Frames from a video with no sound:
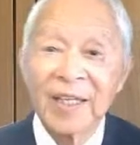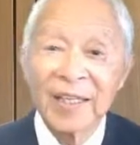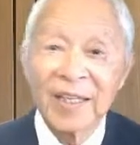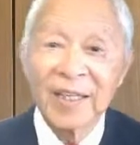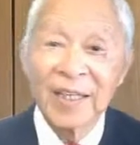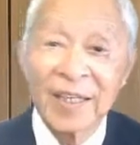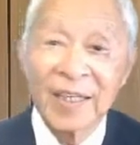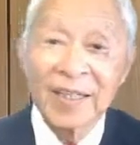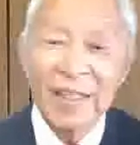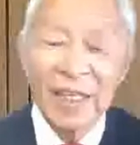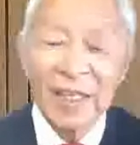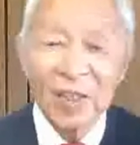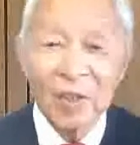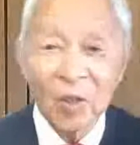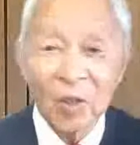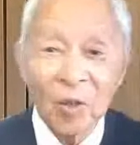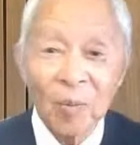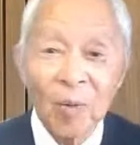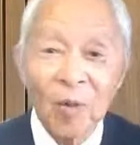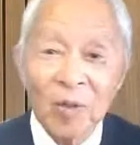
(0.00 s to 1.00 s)
えー、転
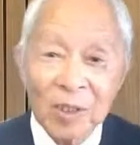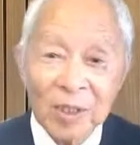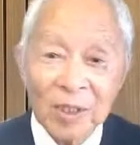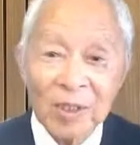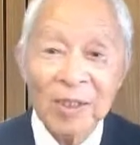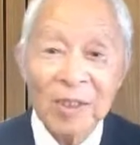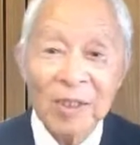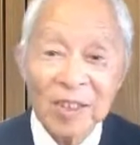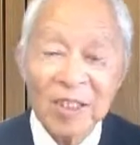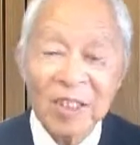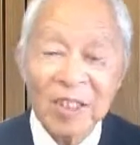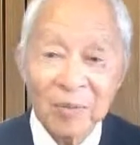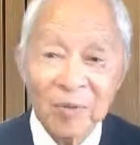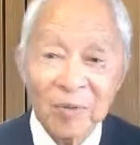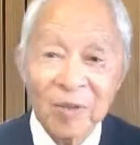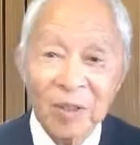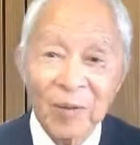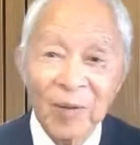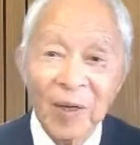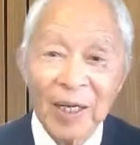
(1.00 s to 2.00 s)
倒防止、自
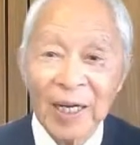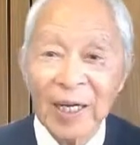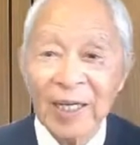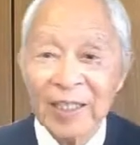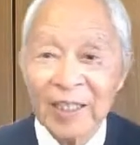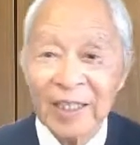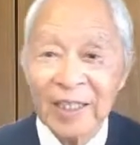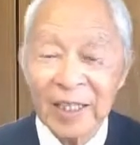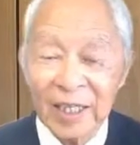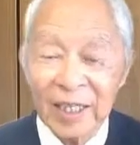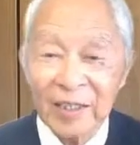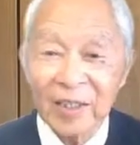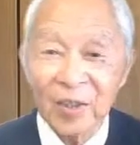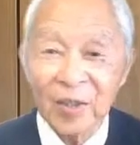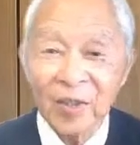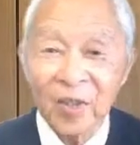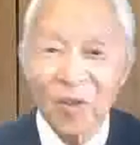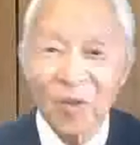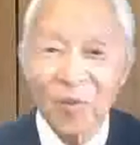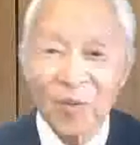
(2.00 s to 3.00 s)
分とは関係ない
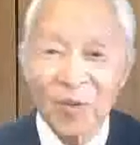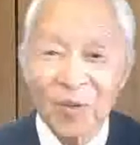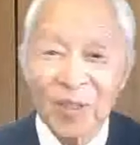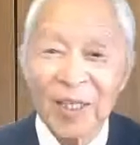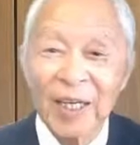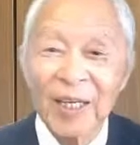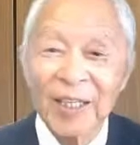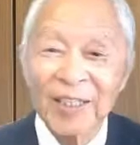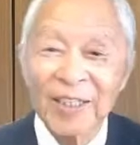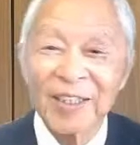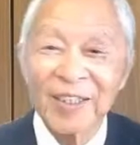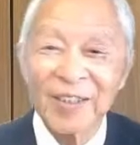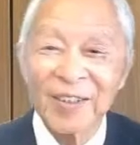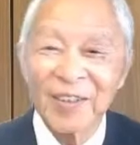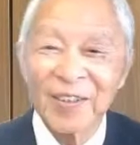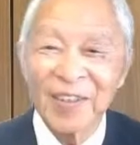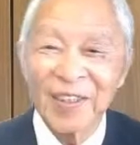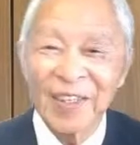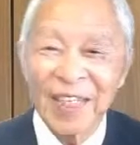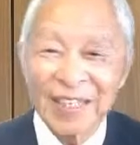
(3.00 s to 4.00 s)
と思ってい
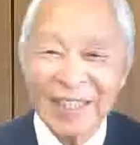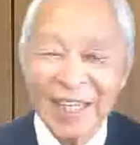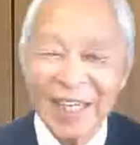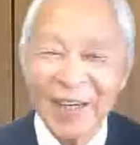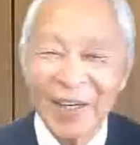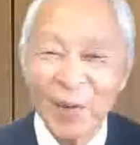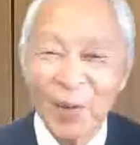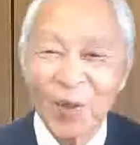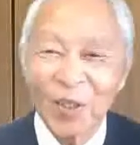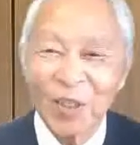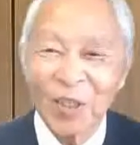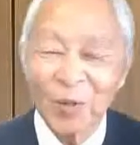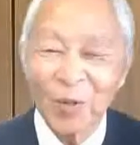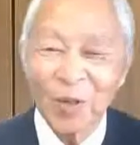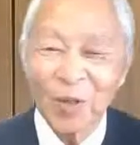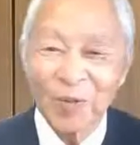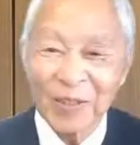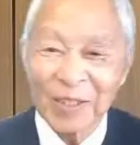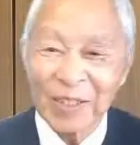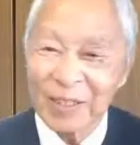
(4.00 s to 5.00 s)
る方が多いと
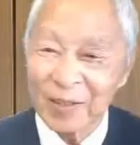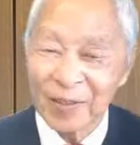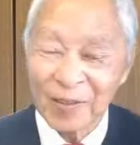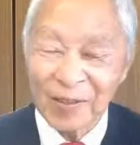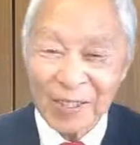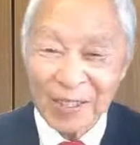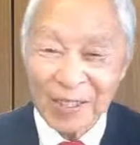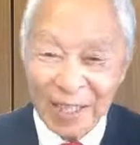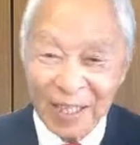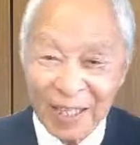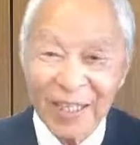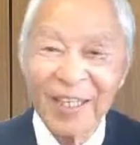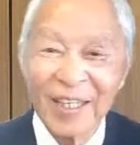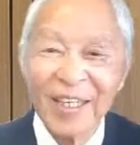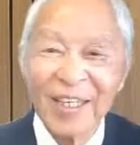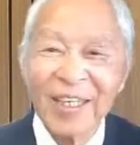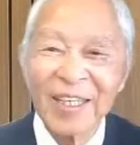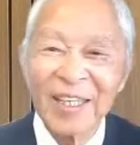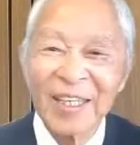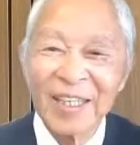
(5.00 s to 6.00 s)
思いますけどですね、
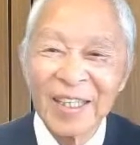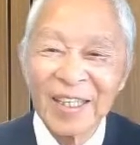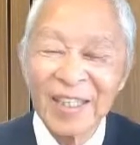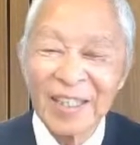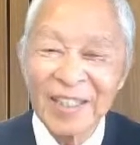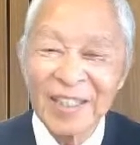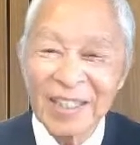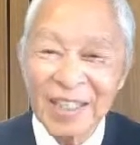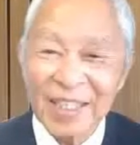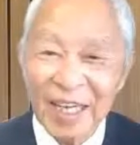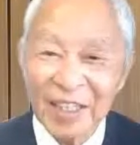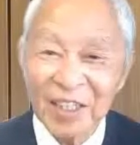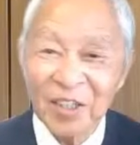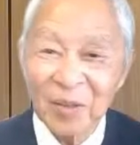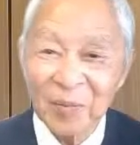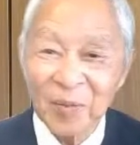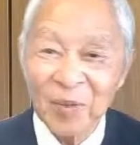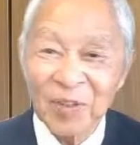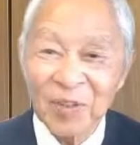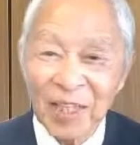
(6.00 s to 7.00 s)
えー、時間
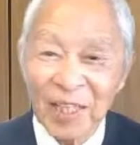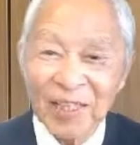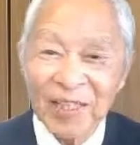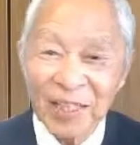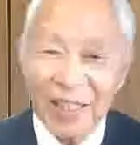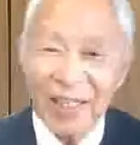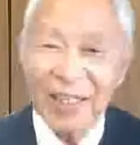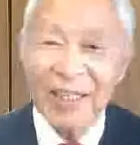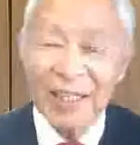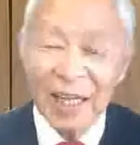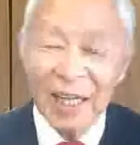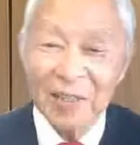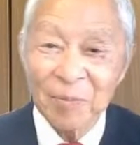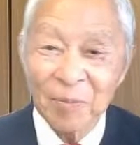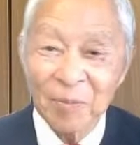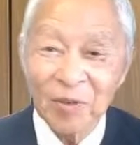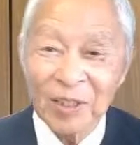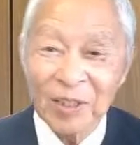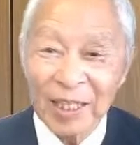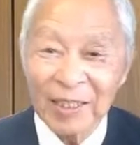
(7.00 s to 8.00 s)
の問題で大
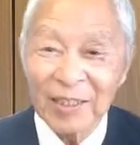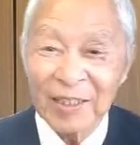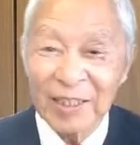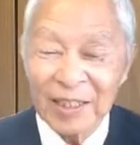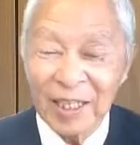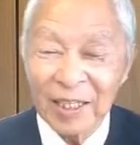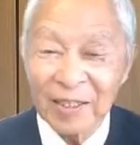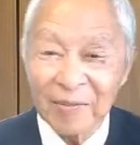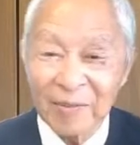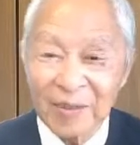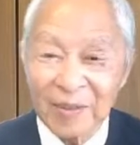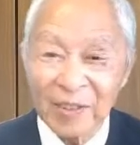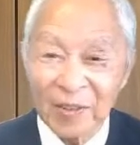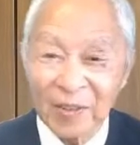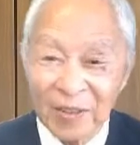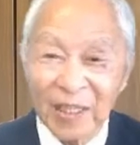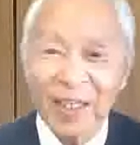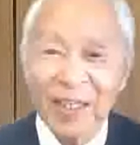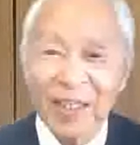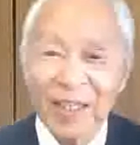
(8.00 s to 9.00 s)
問題になります
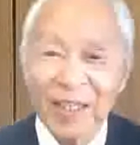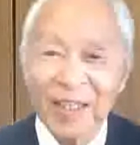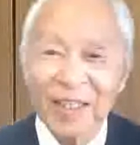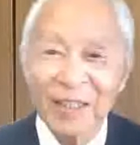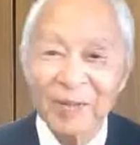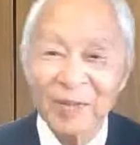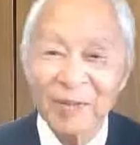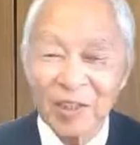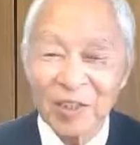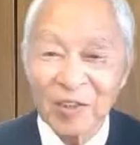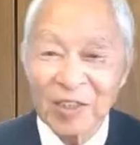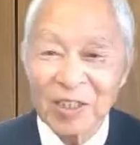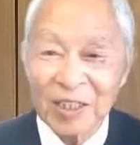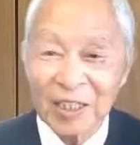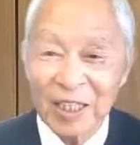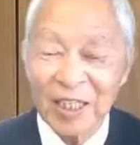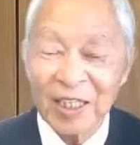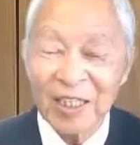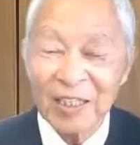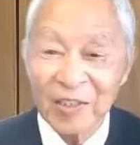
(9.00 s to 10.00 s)
ので、え今のうち
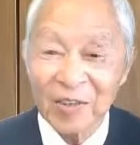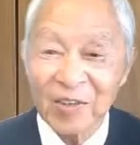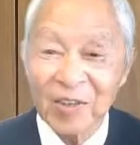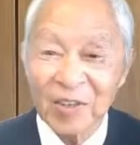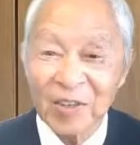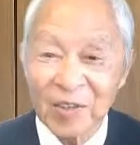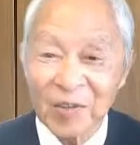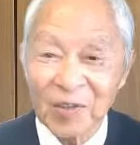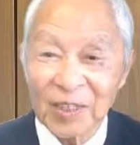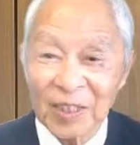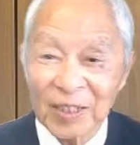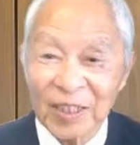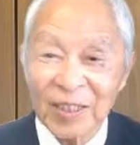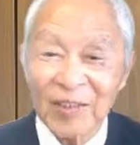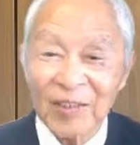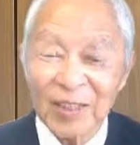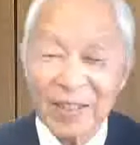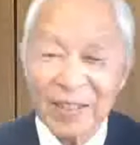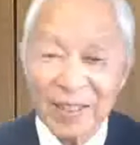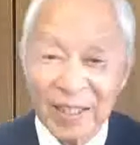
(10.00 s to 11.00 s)
からよく気をつけて
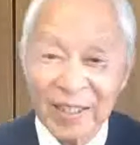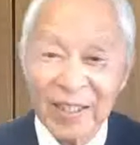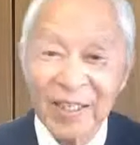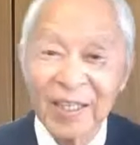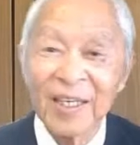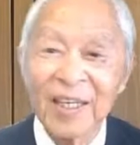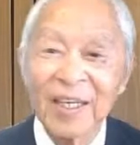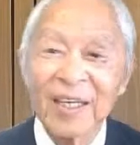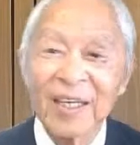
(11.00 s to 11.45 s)
ください。